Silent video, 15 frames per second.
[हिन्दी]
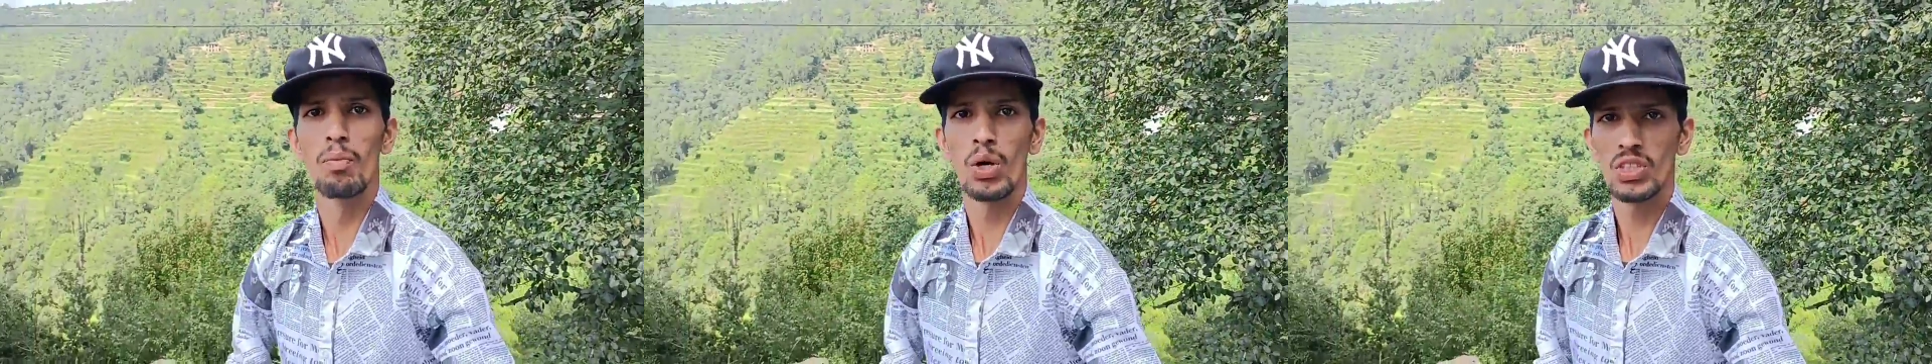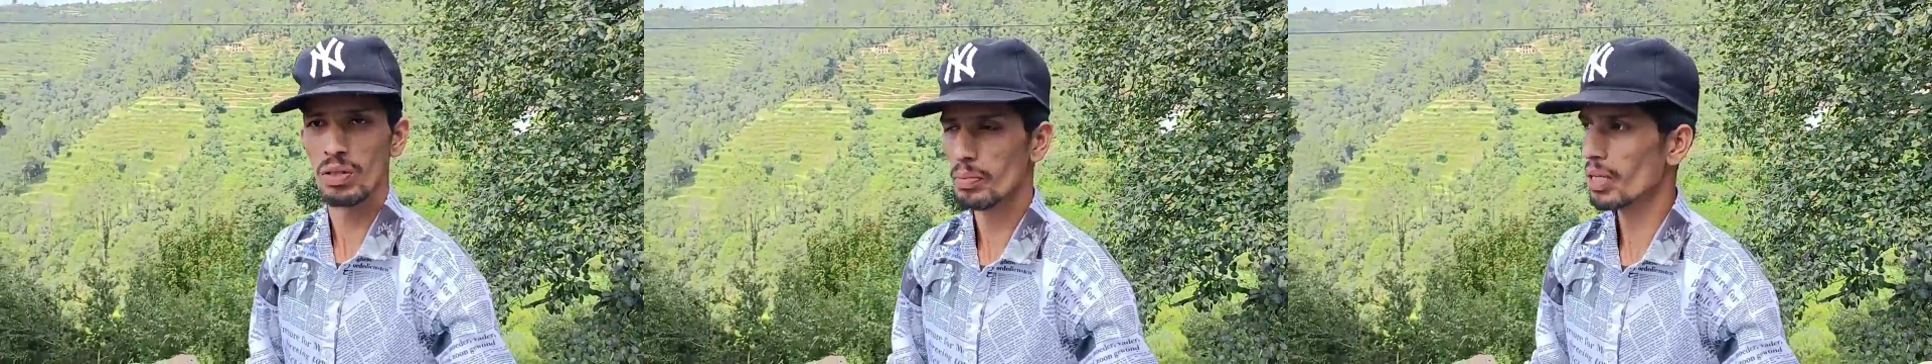
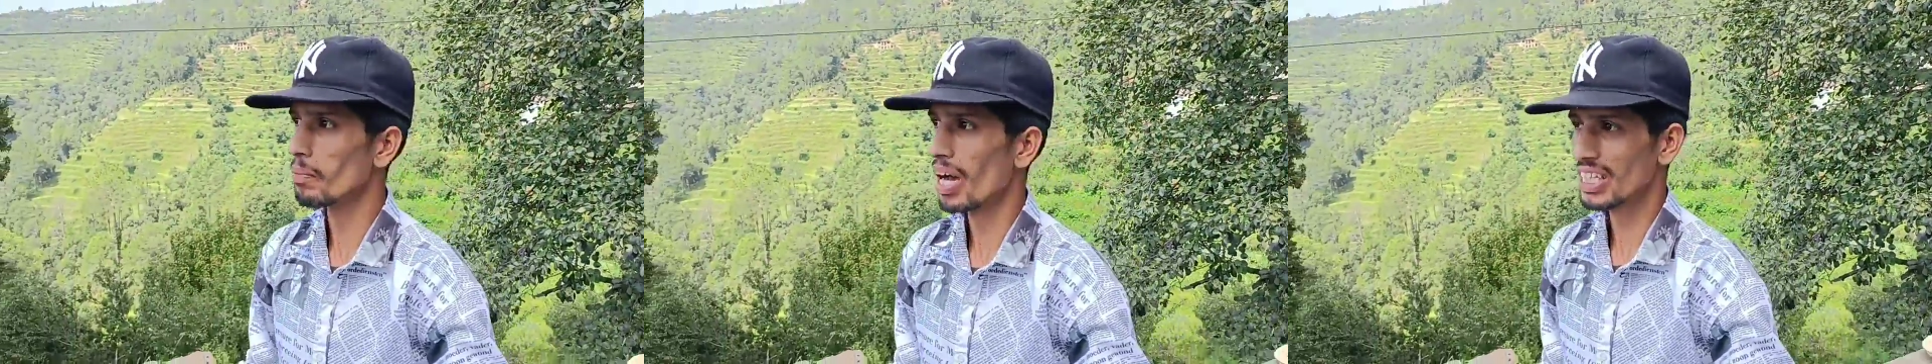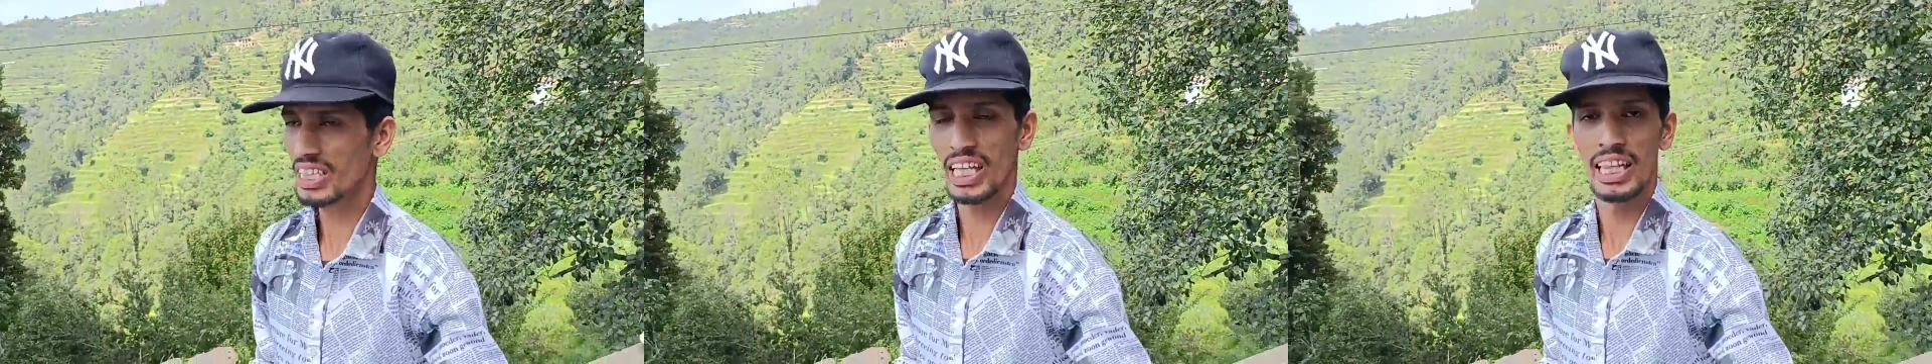मौसम की
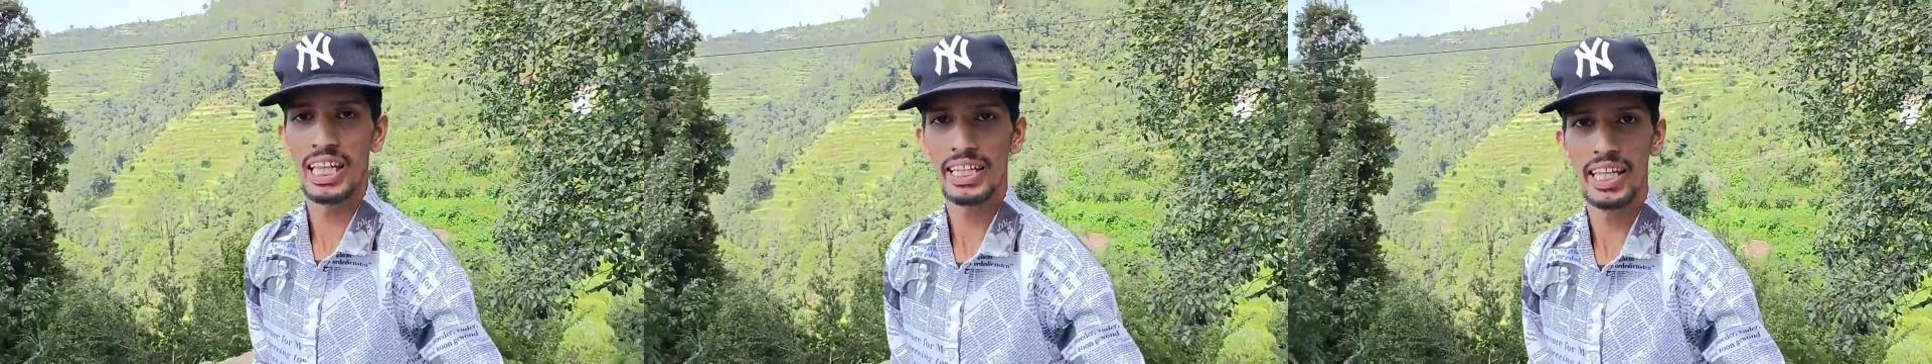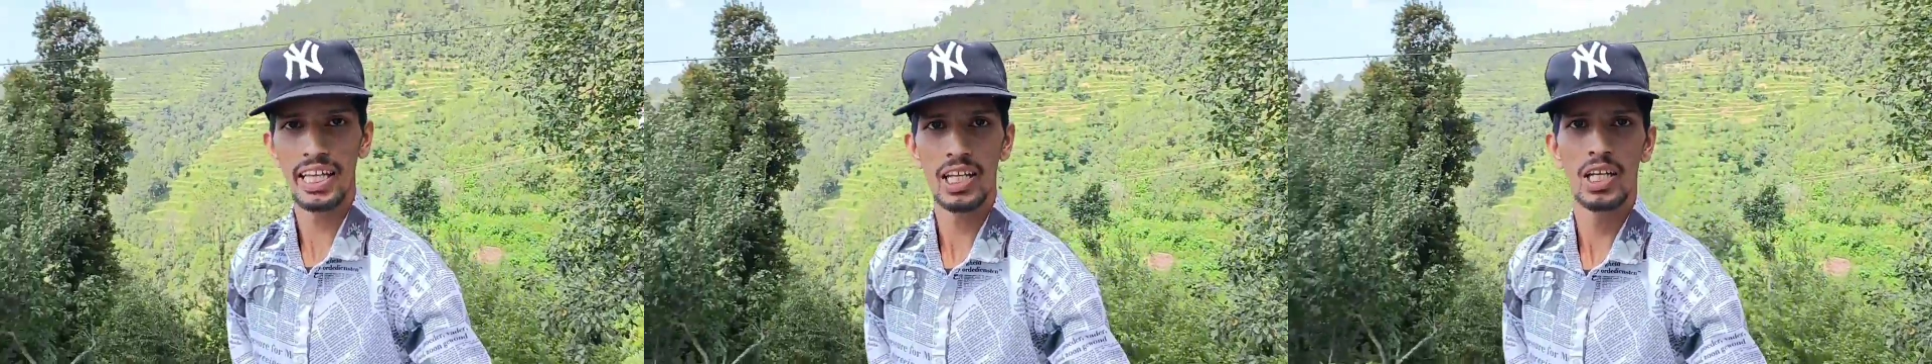बात कर
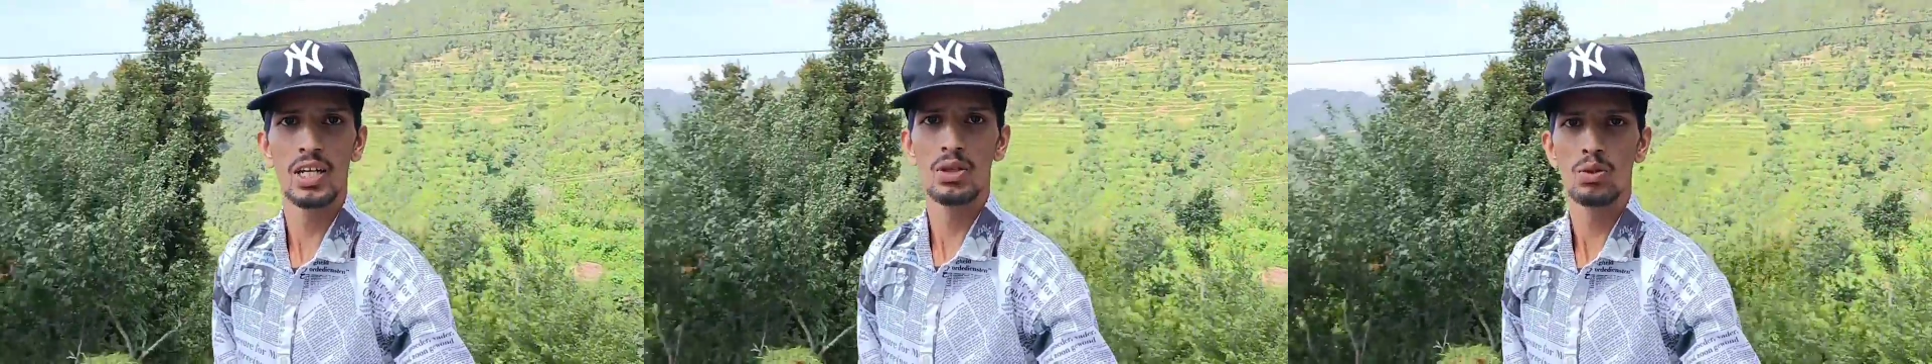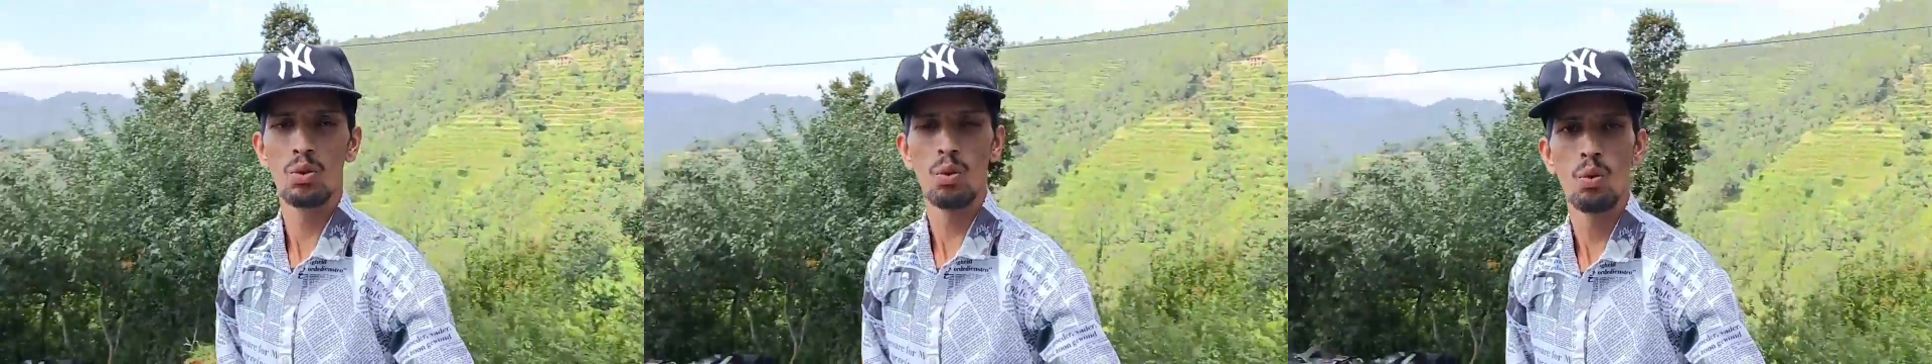लेते
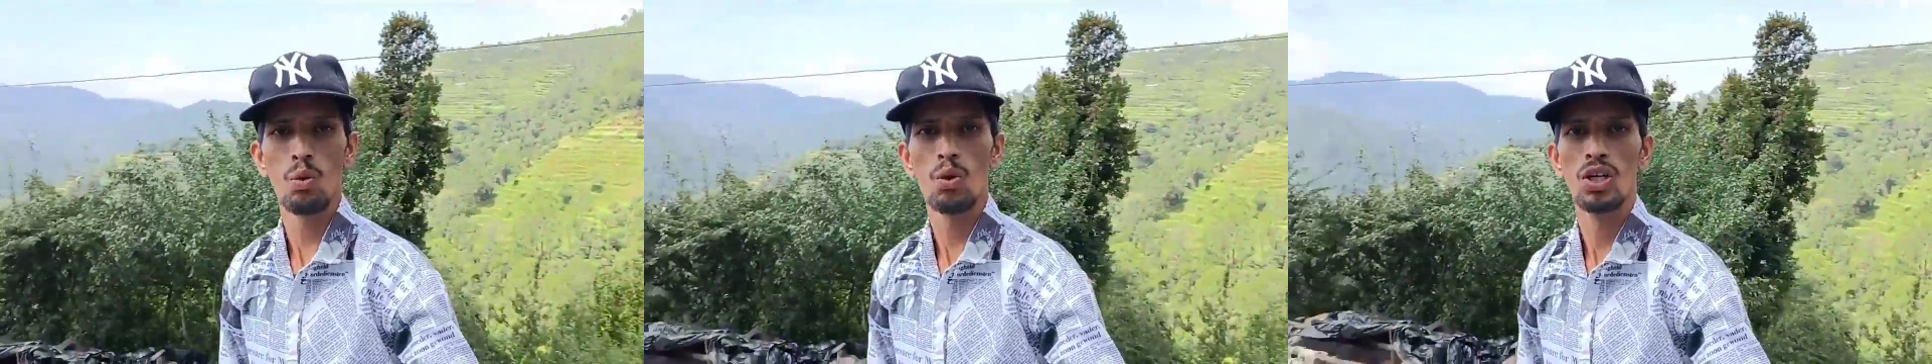हैं तो